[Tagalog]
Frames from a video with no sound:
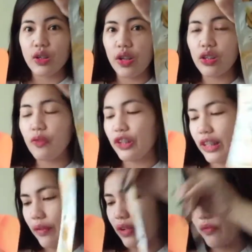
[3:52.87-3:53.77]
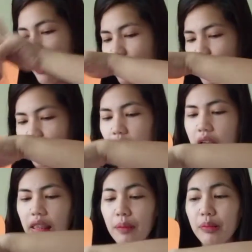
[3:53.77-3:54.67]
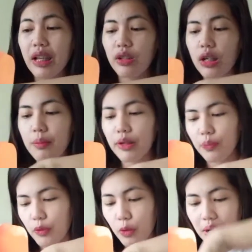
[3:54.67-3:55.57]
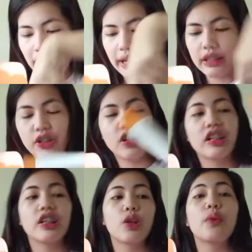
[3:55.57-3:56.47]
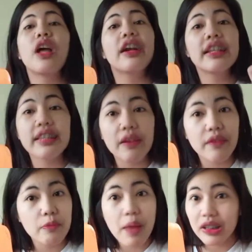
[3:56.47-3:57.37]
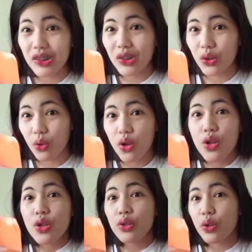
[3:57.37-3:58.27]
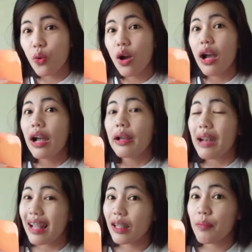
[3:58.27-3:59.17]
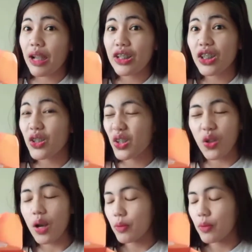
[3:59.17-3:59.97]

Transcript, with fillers: So, ito for 7 pesos. Tapos, ito naman yung itong malaki. So, ganun sila. 107 pesos to. So, nasa budget nyo to.